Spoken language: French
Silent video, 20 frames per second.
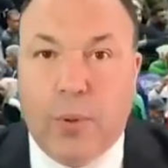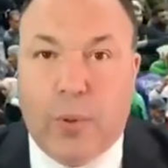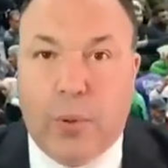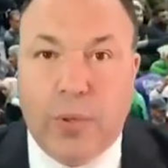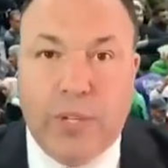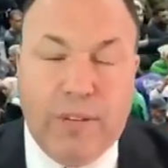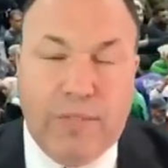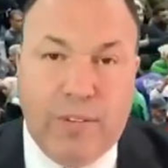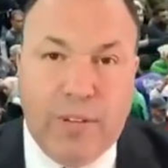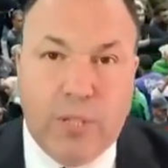
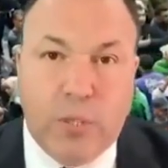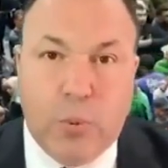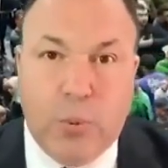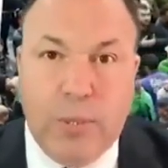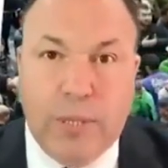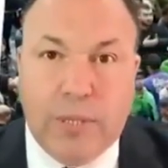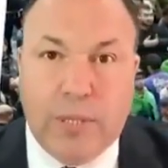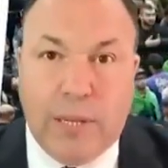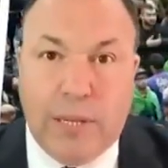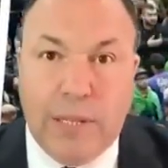En effet,
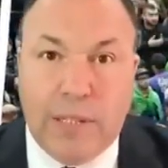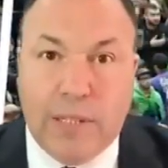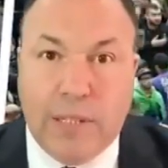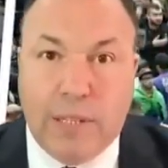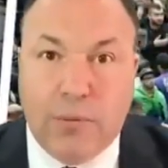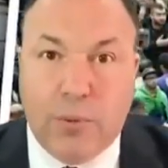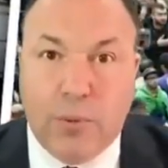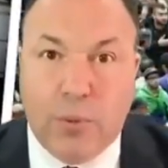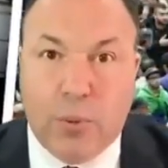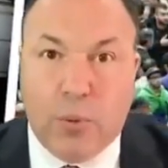suite à
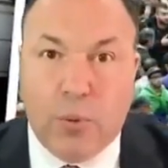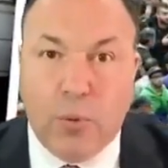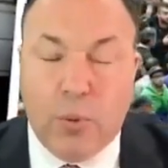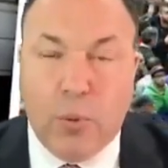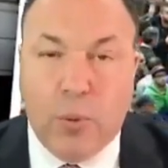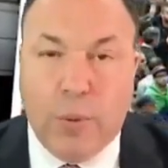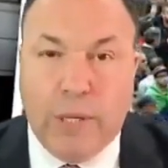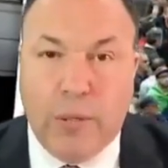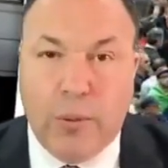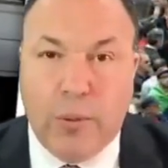l'intervention
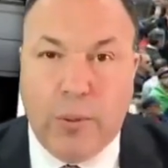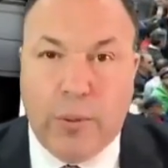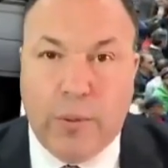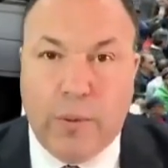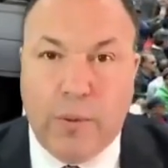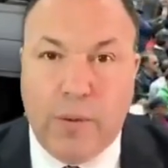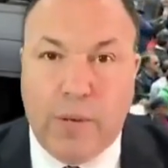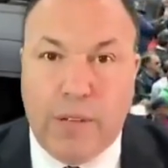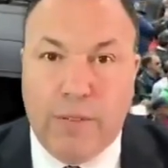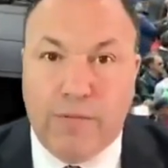du Wali
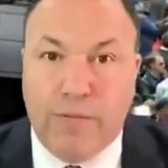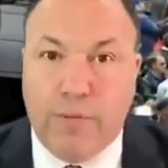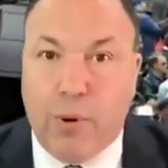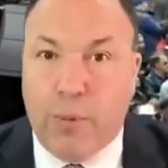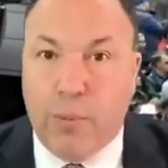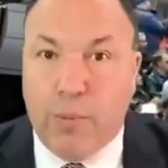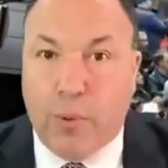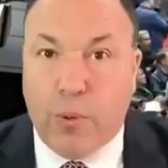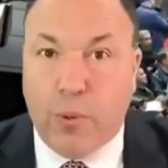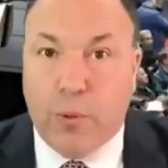d'Oran
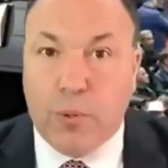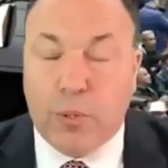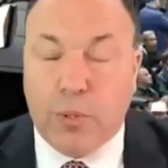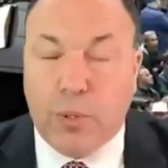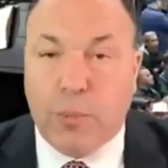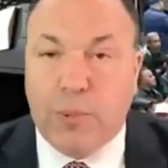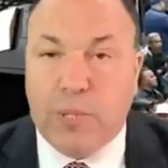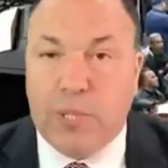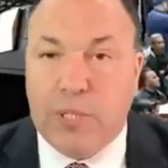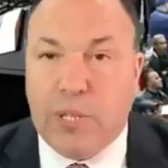informant
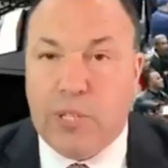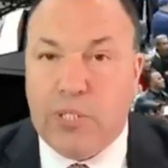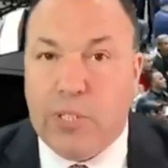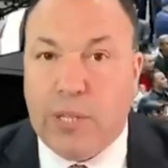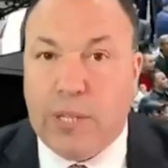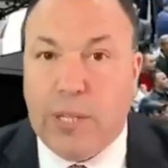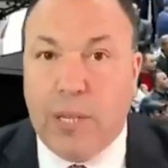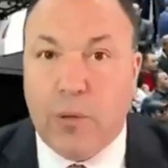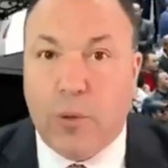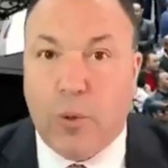l'ensemble des
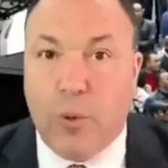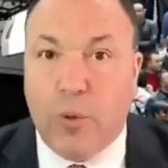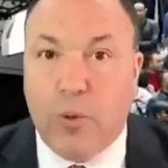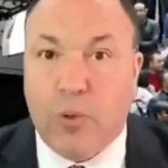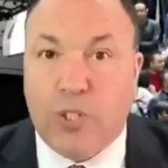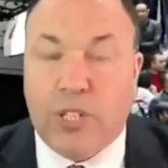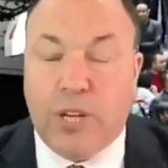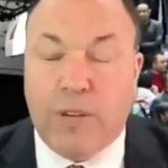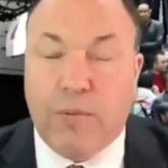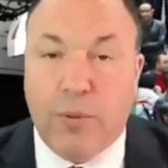Algériens que le
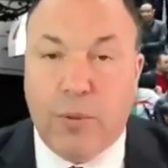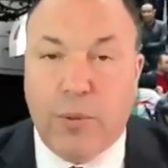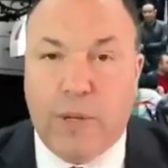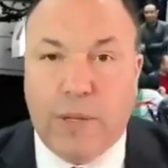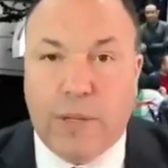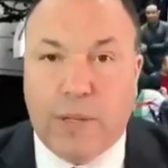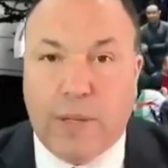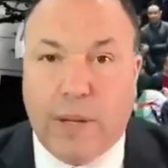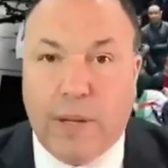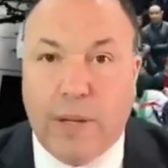chef de
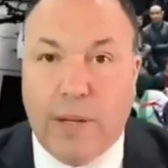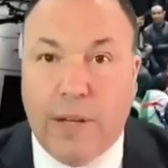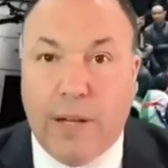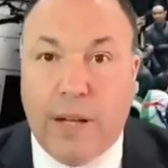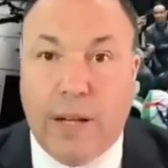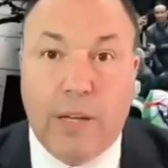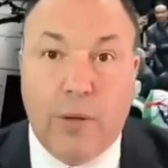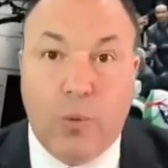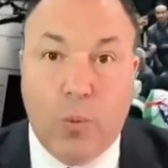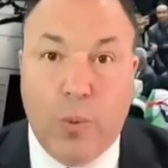l'État
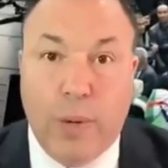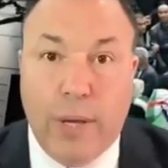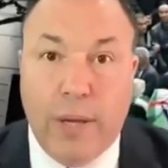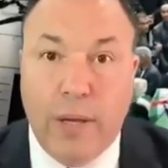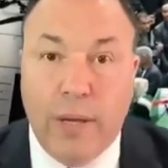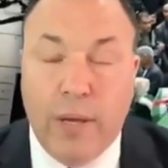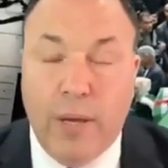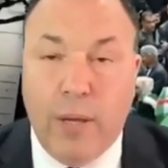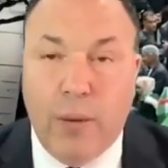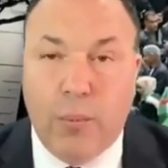a
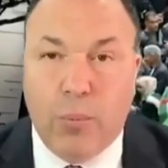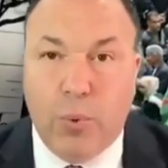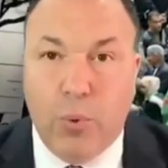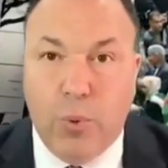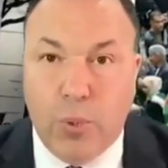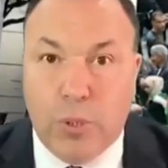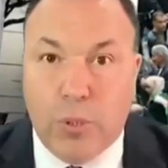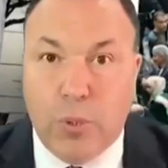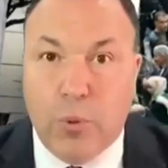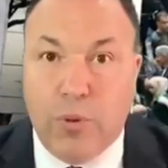alloué
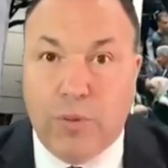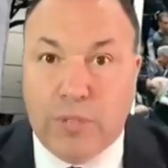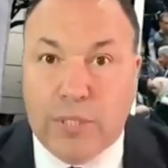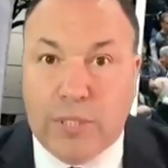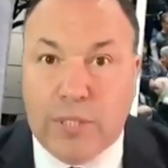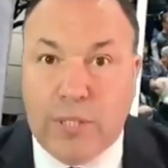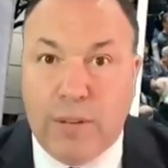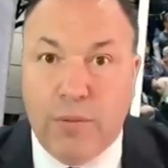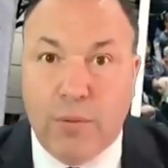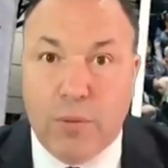plus de
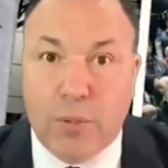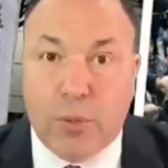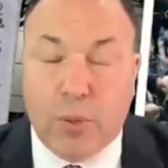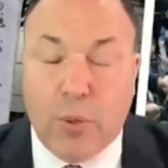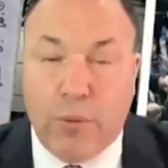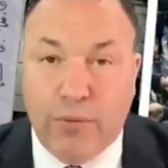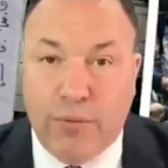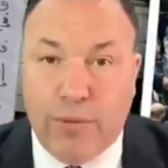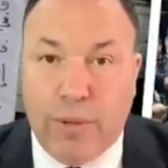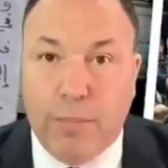
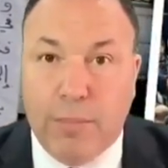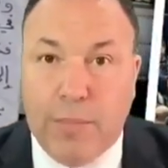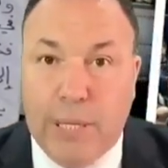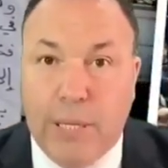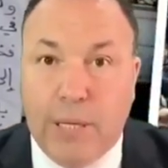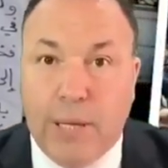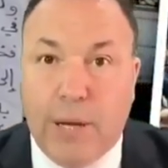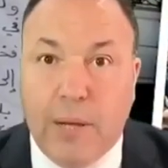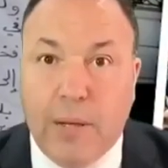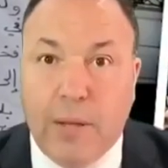120
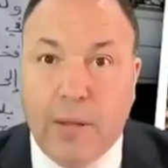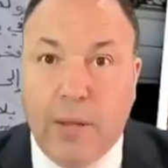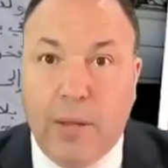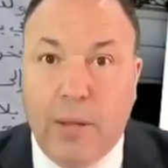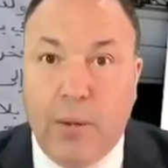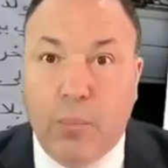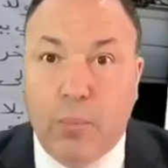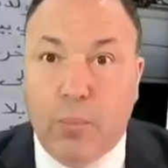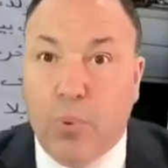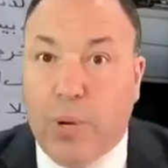milliards
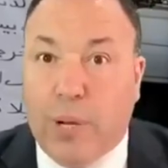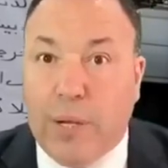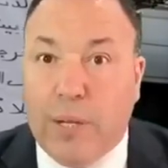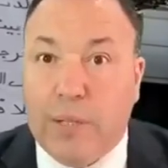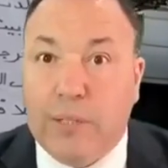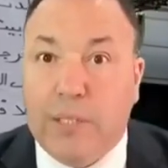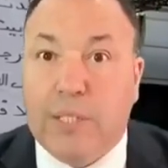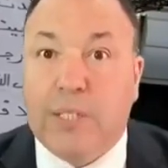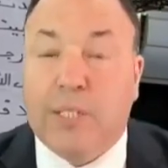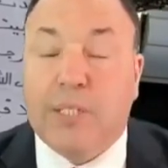pour
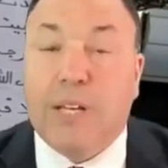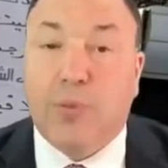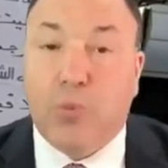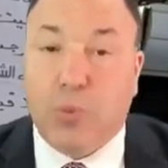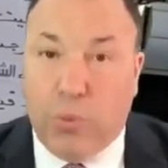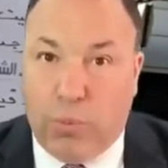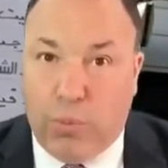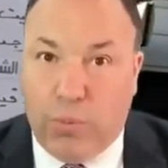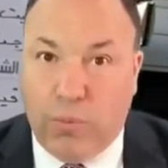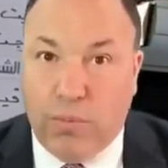un
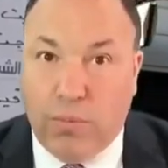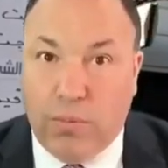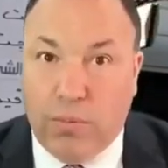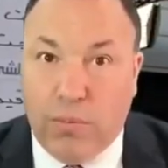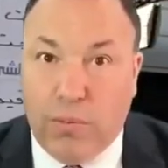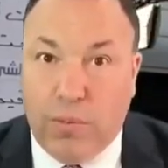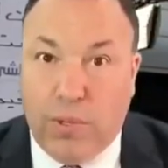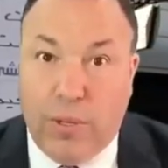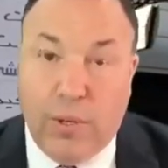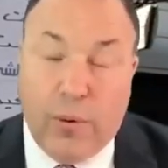statut
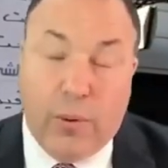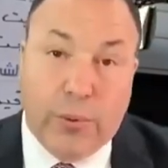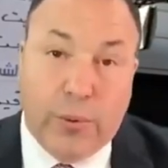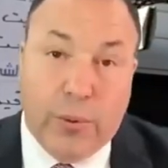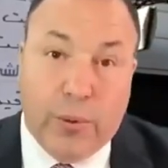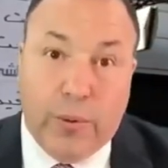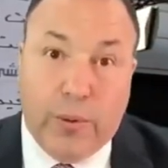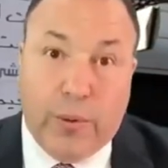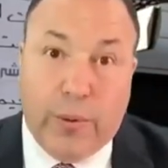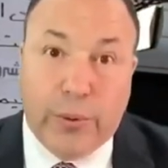et en,
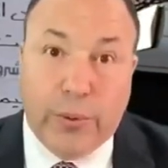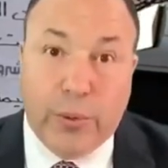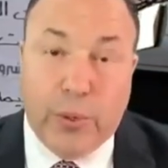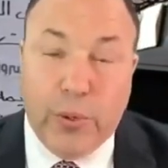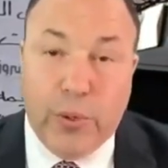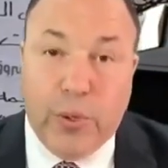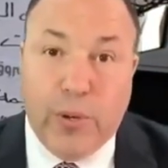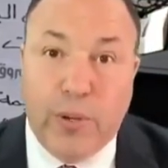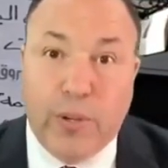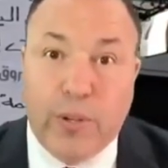en
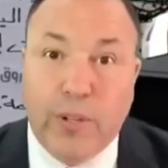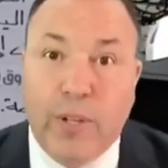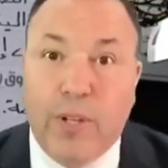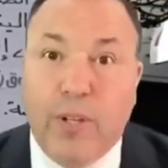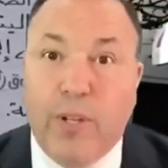honneur